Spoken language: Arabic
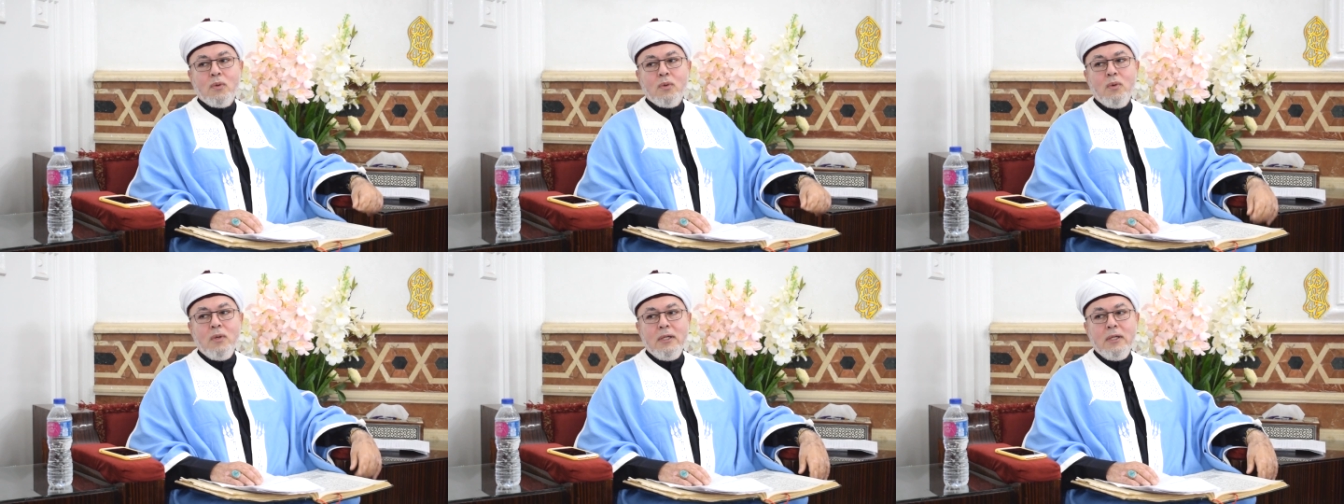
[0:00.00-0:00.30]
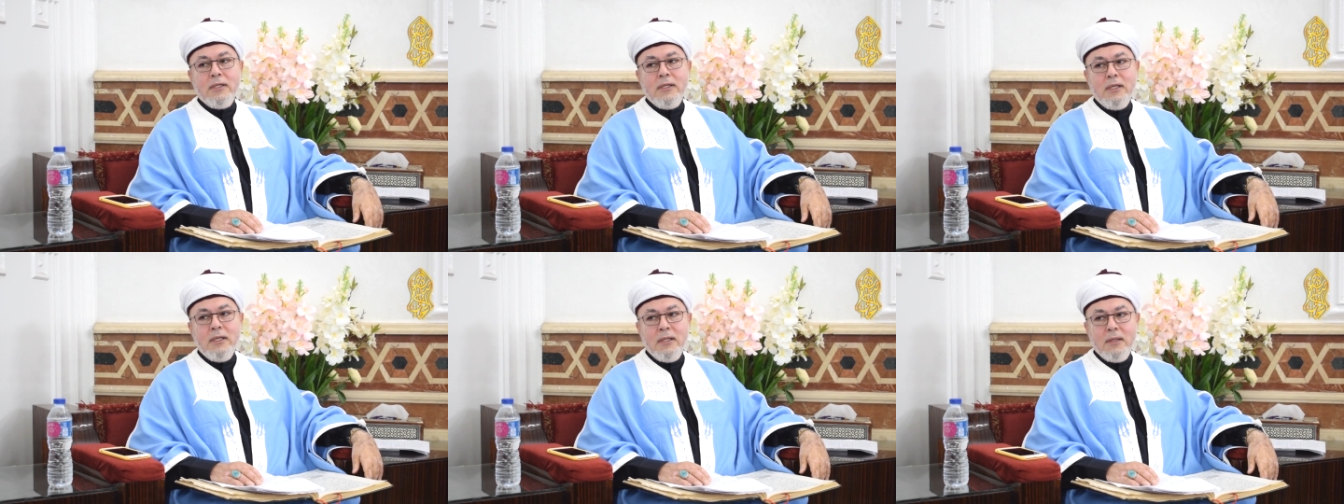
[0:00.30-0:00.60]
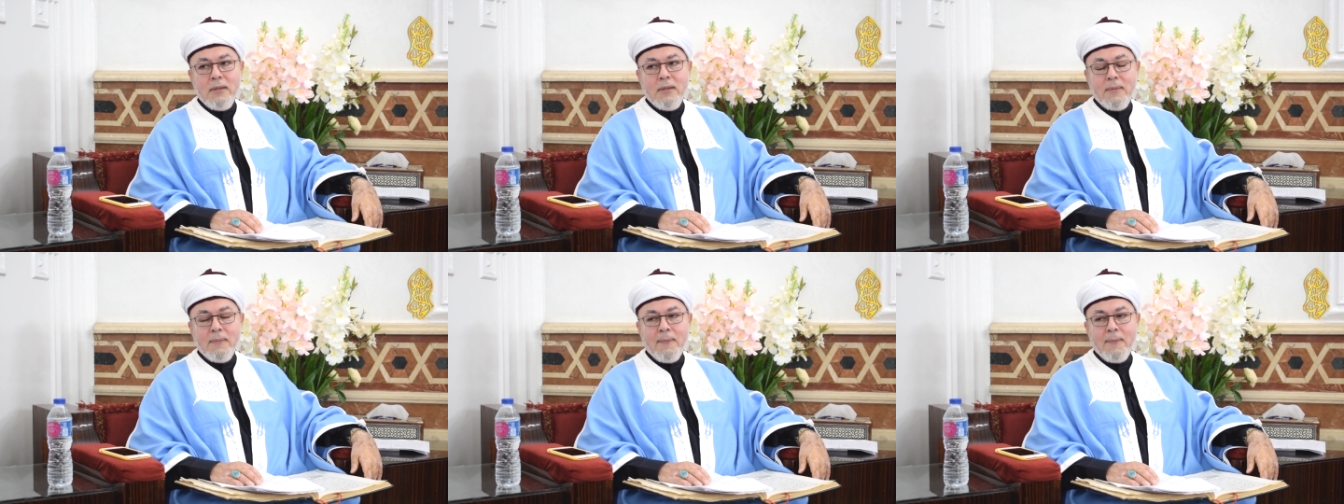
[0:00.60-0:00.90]
كل
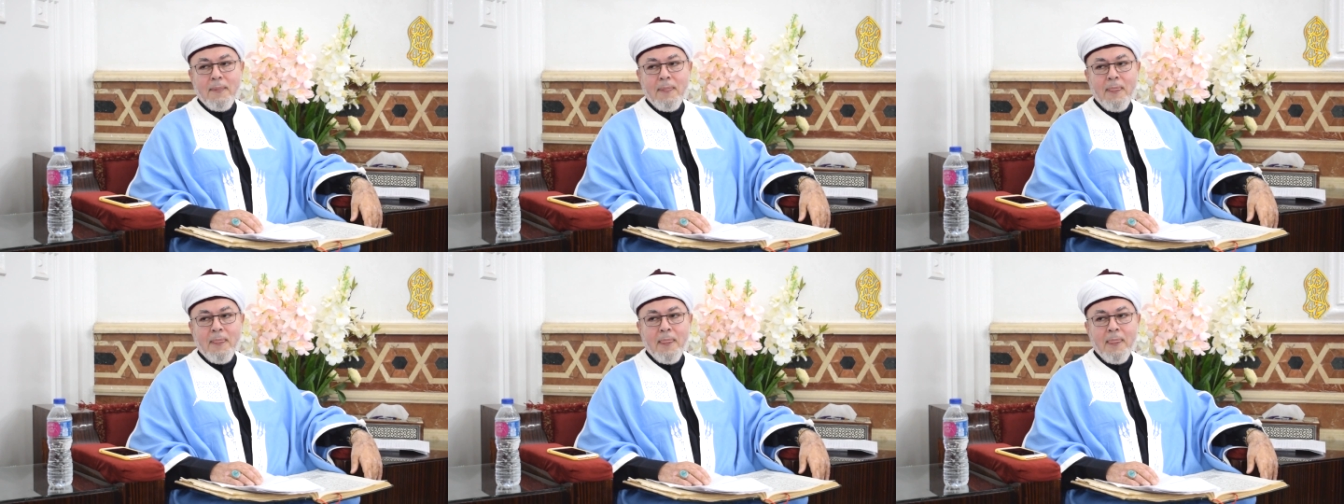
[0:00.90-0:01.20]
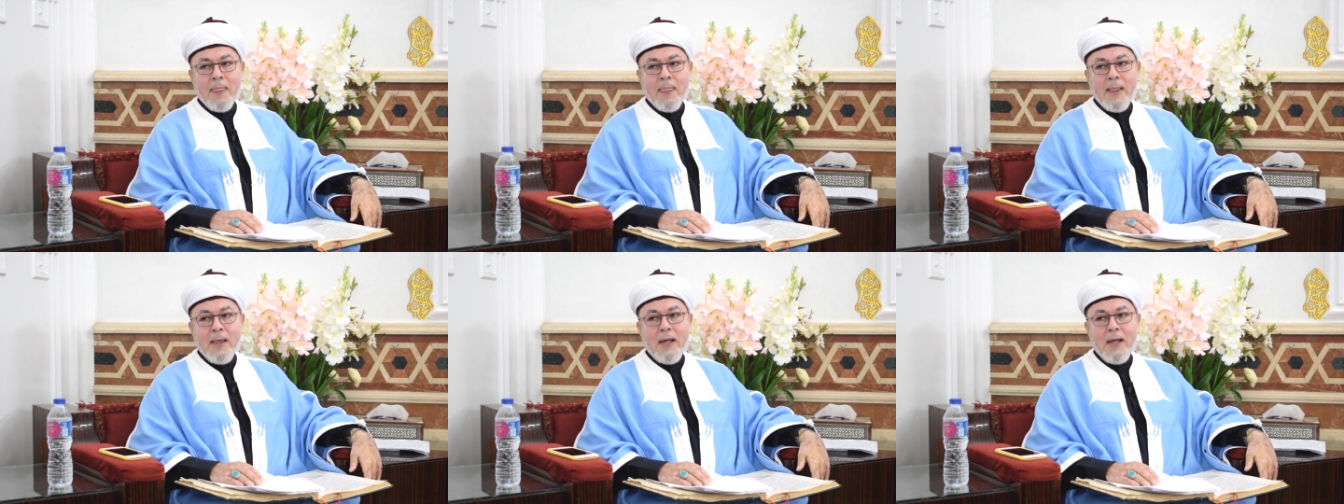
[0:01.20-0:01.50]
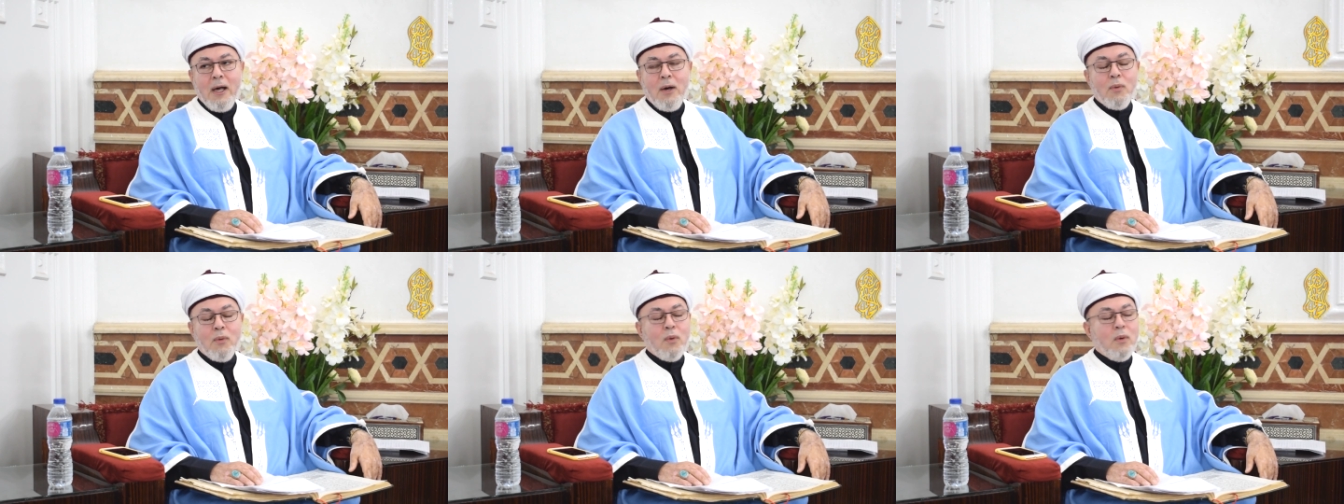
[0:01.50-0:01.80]
دين
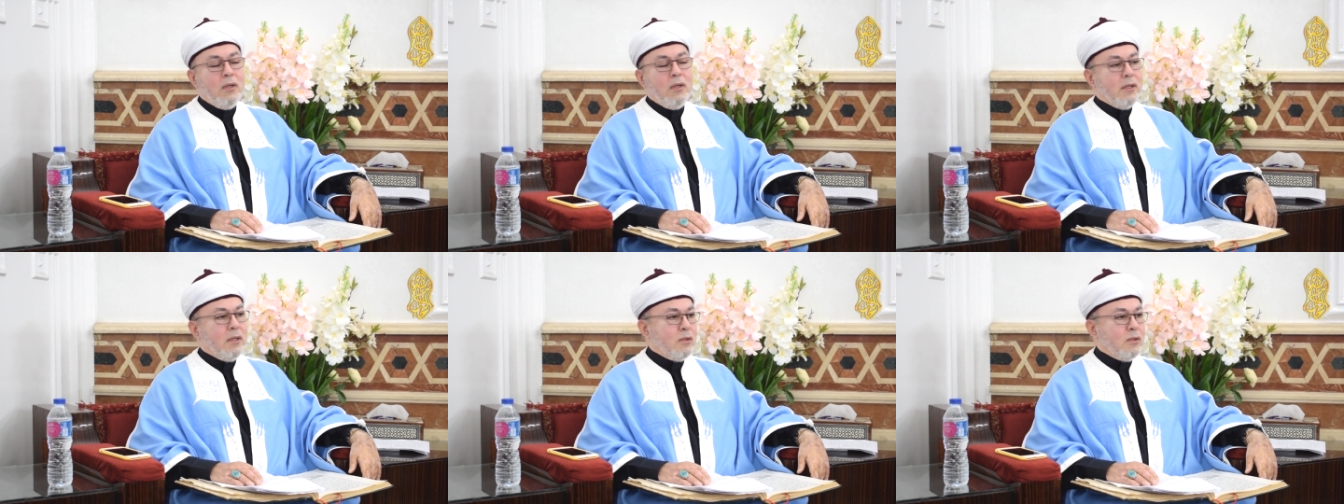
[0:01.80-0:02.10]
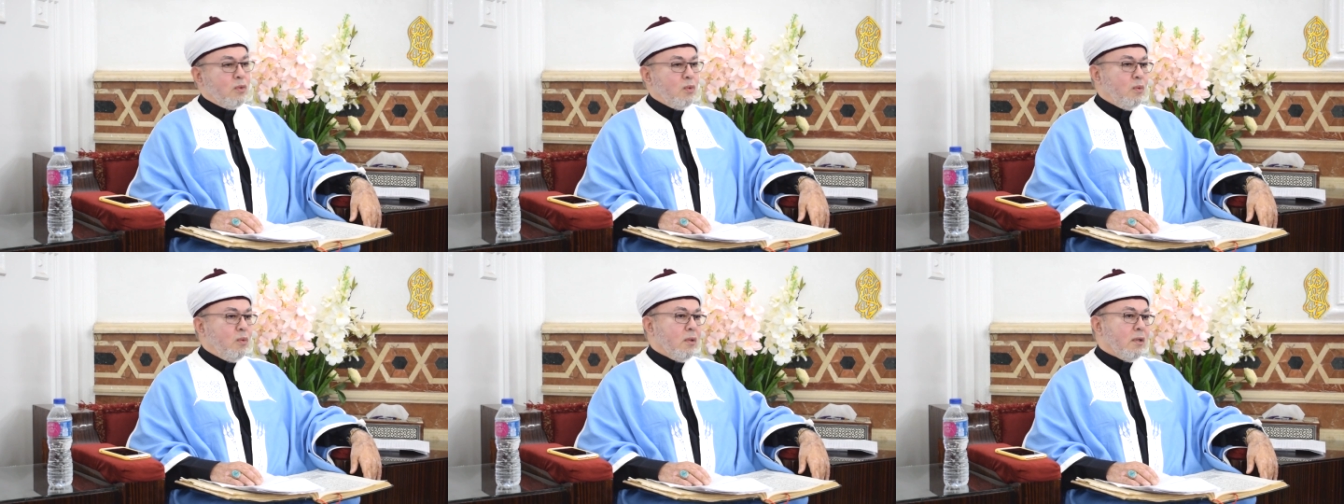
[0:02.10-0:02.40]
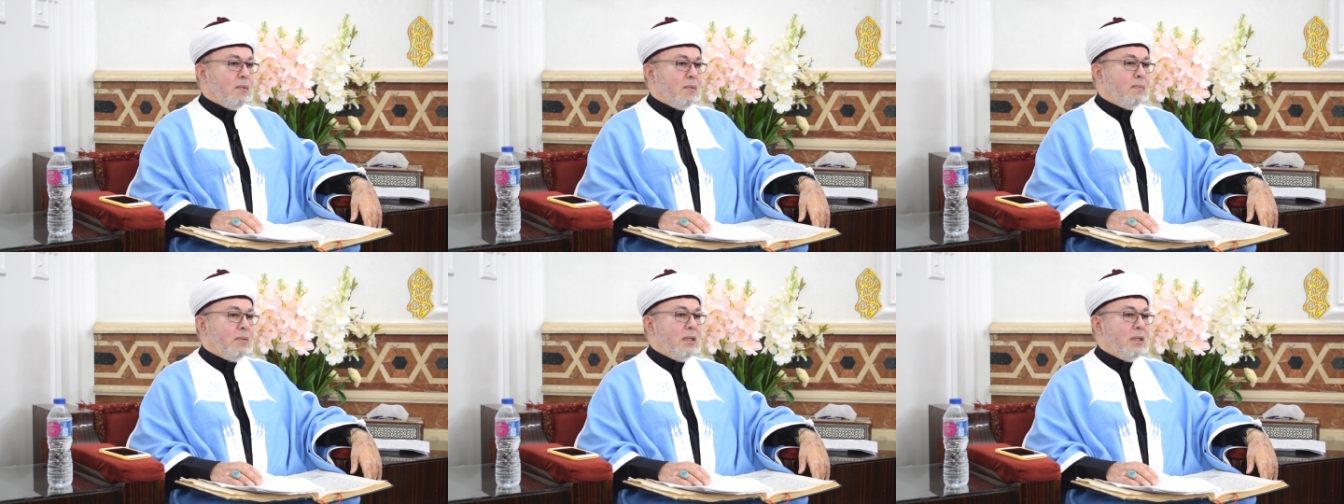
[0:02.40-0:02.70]
او كل رسول
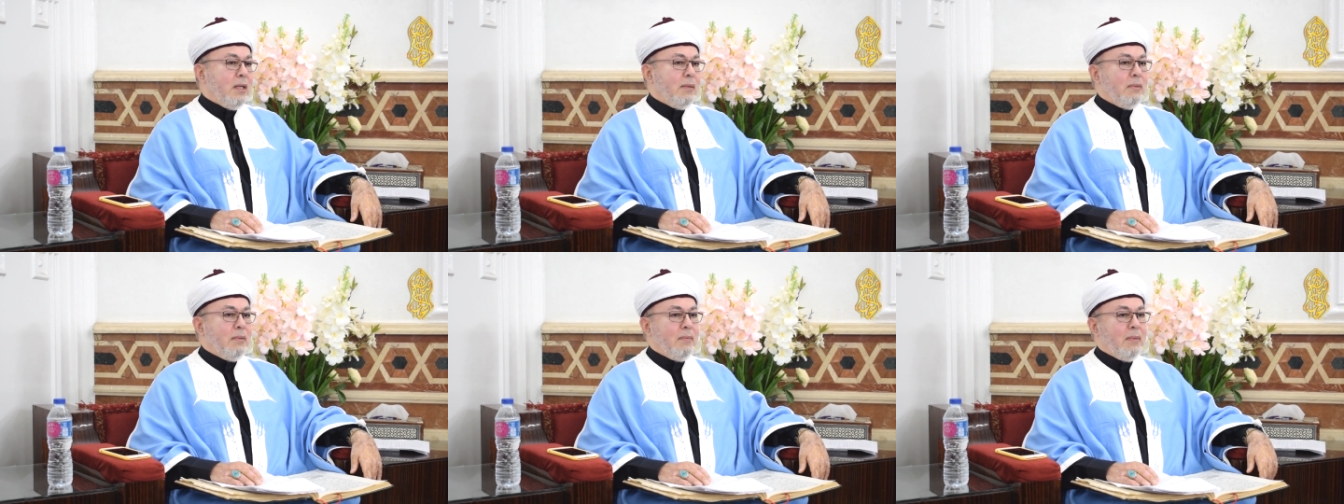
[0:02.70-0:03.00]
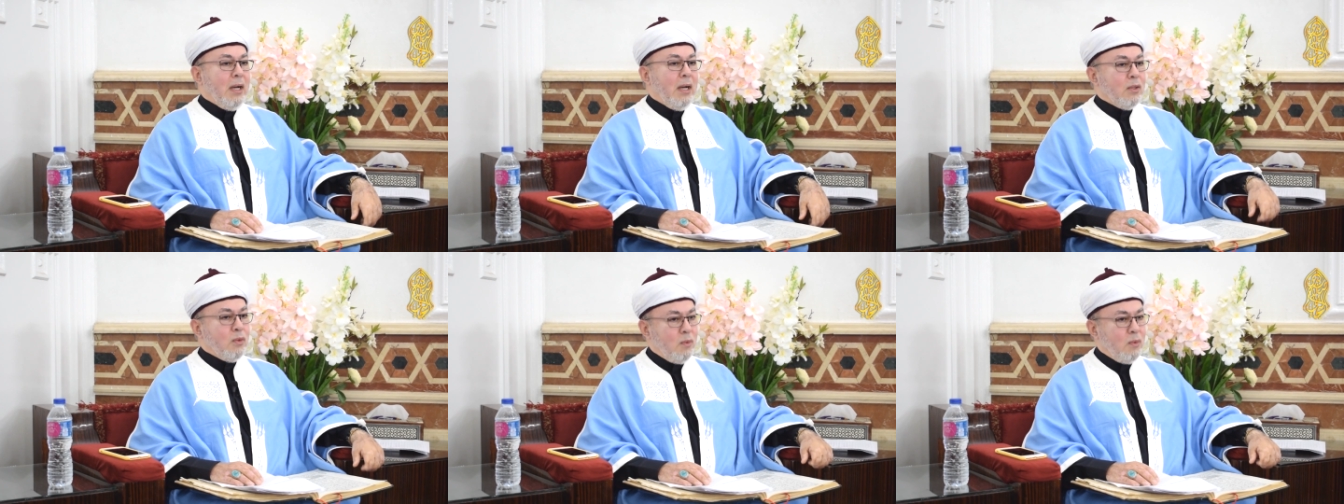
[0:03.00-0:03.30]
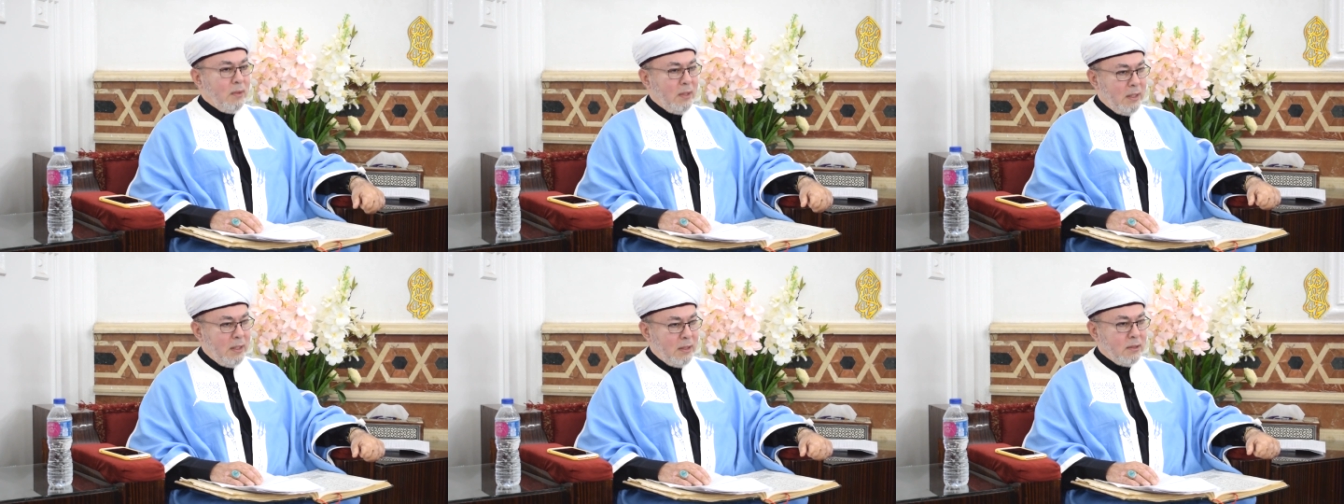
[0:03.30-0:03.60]
ربنا بيبعته
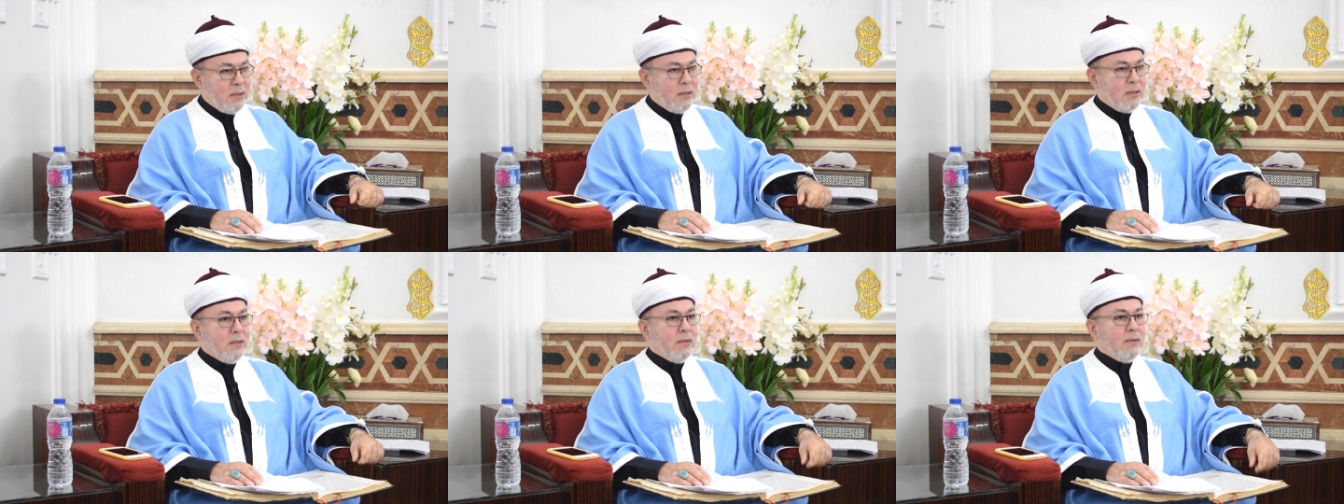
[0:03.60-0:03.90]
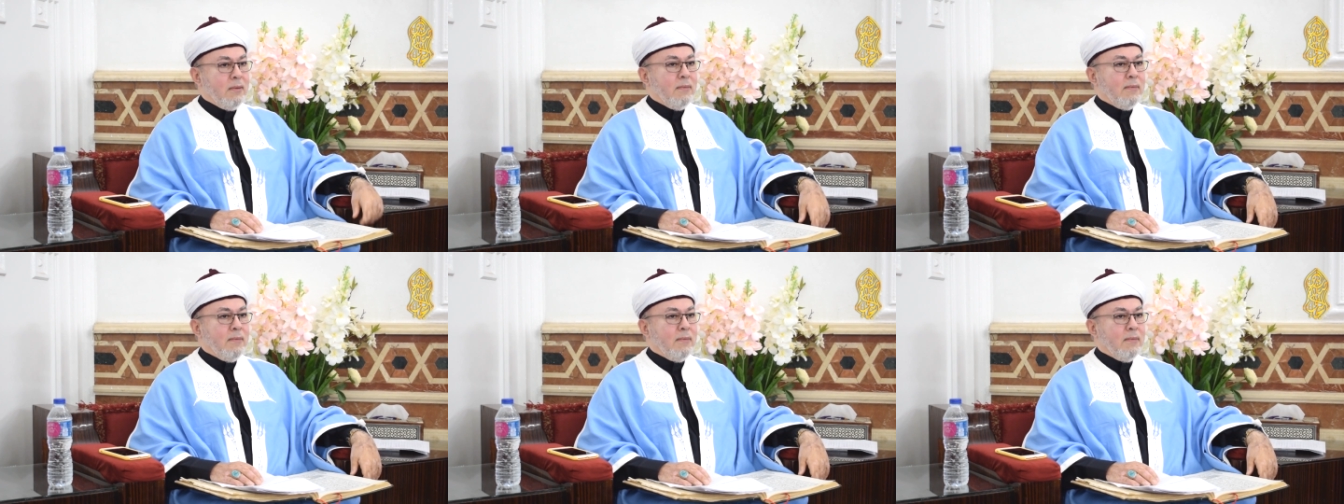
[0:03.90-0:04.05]
الناس